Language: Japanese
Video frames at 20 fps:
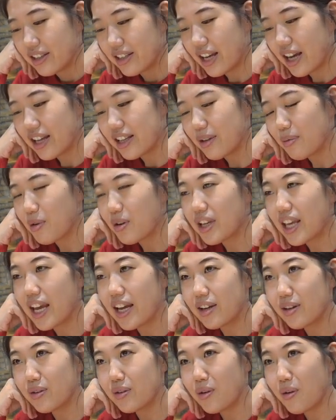いやでも
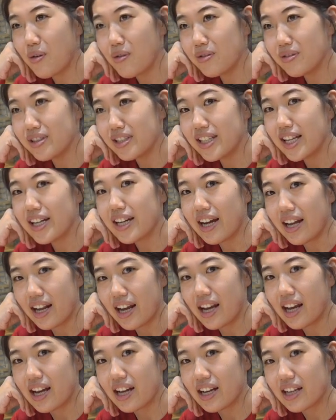結婚してか
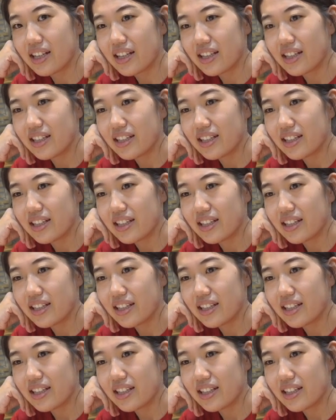ら